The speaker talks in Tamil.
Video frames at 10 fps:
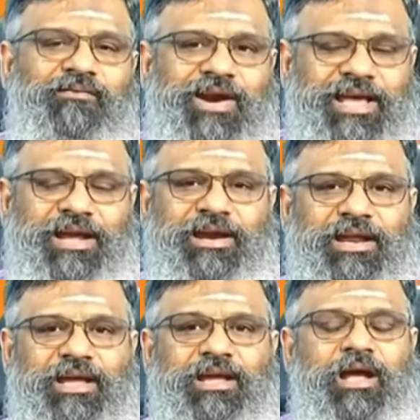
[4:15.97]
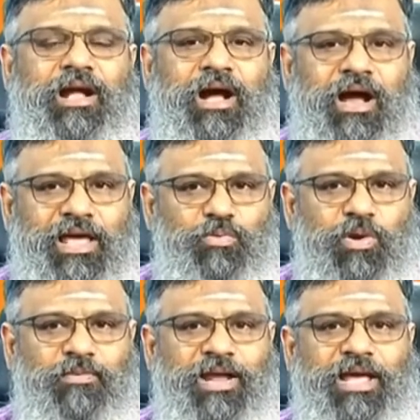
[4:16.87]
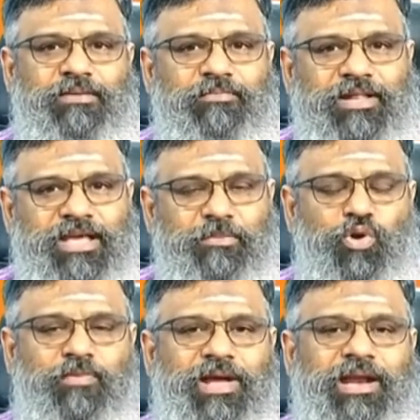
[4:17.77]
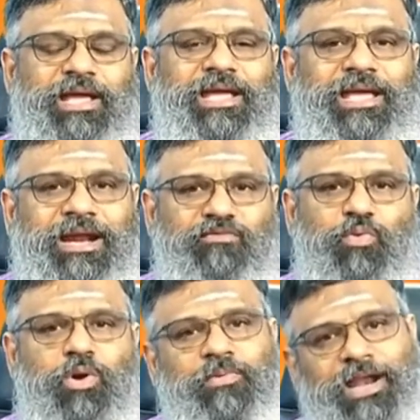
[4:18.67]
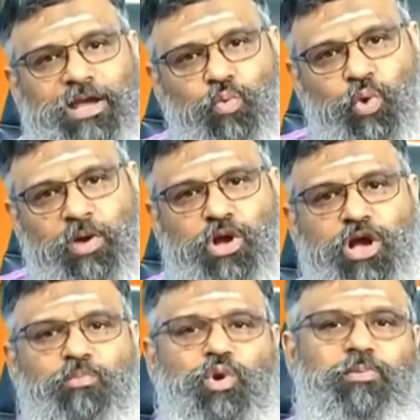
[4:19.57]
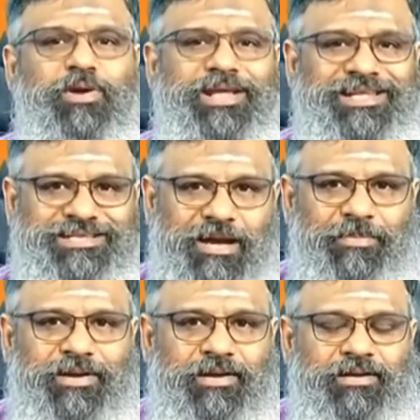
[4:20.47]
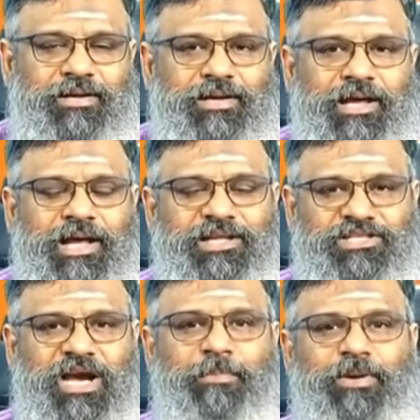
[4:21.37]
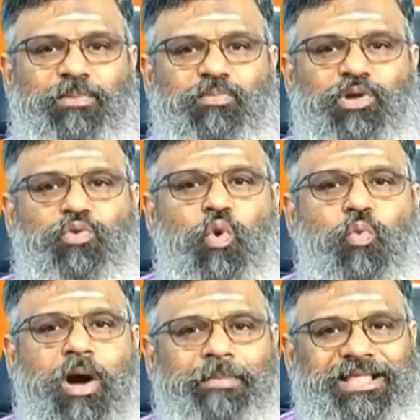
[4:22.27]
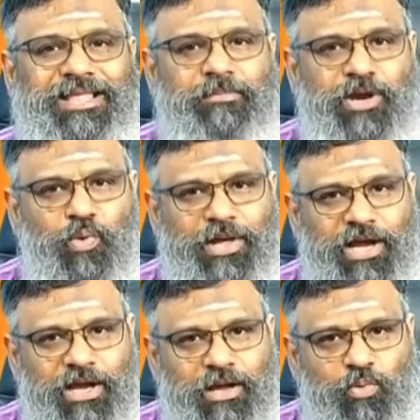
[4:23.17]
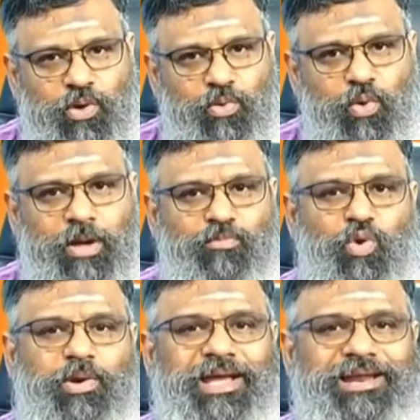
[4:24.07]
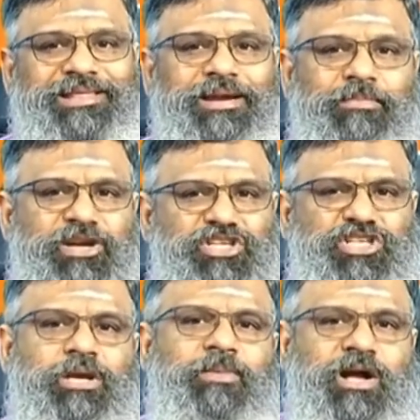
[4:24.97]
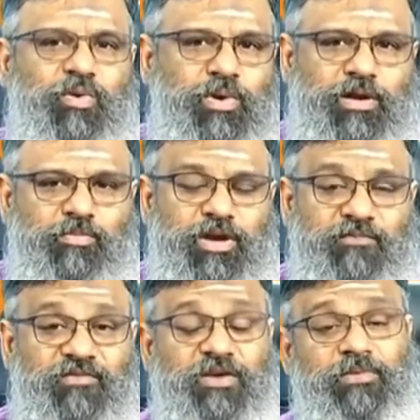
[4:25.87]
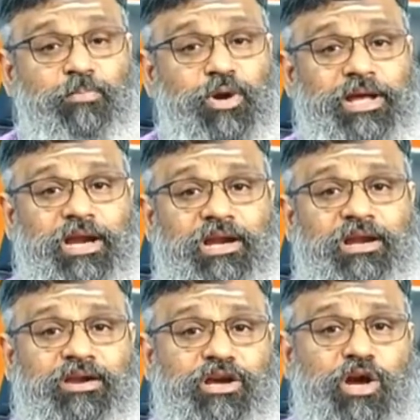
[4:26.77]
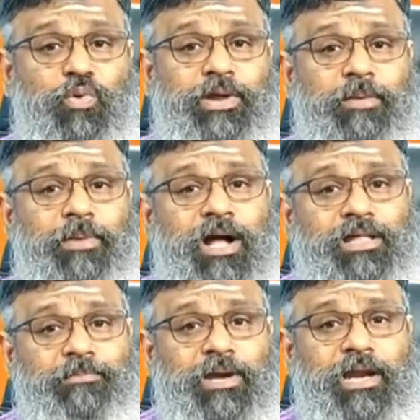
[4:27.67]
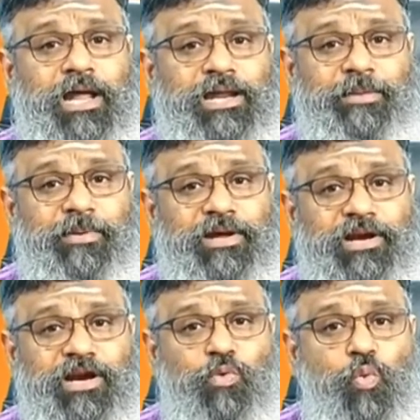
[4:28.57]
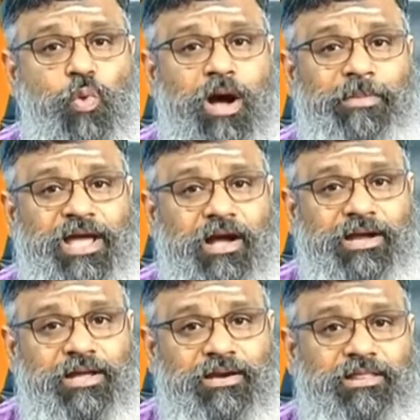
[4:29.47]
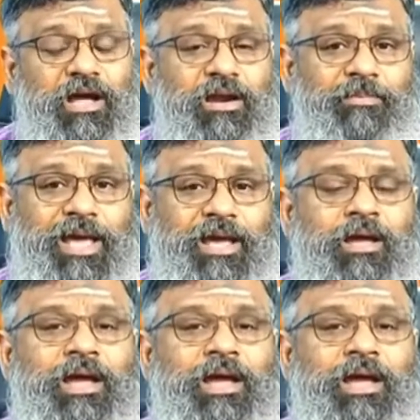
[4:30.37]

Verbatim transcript: வடிகட்டி காலை ஒரு வேளை மதியம் ஒரு வேளை இரவு ஒரு வேளை உணவுக்கு முன்புன்னு இதை சாப்பிடுங்க இதை சாப்பிடும்போது ஒவ்வாமை தன்மையுடைய ஒரு குணம் குறையிறத நம்ம நிச்சயமாக உணர முடியும் பர்ம புள்ளிகளில் இருக்கக்கூடிய பாதிப்புகளால் ஏற்படுகின்ற ஒவ்வாமையாக இருந்தாலுமே